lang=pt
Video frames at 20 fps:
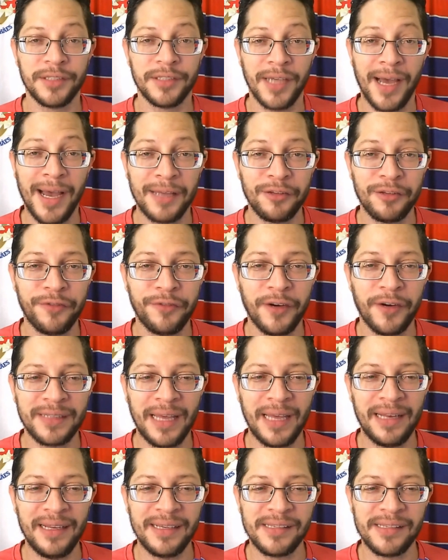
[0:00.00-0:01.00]
Já no
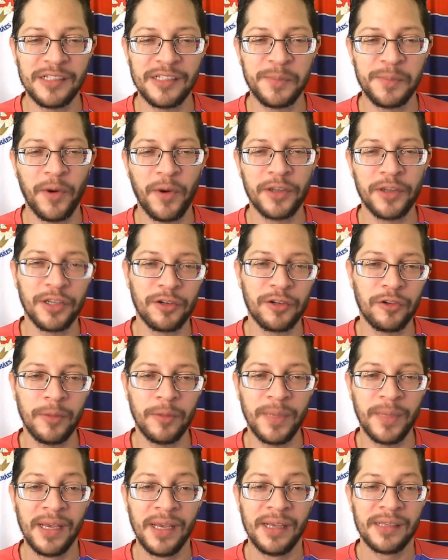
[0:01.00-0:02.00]
Fortaleza Esporte
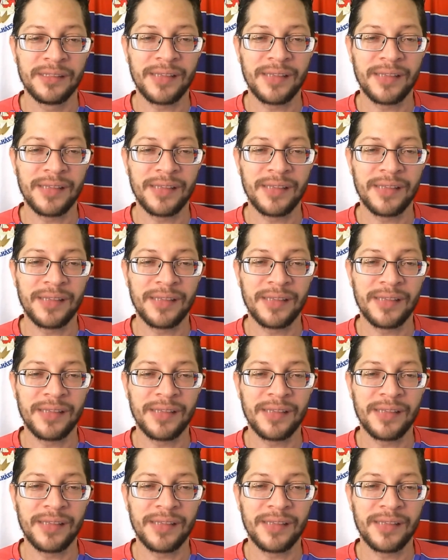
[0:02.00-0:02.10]
Clube,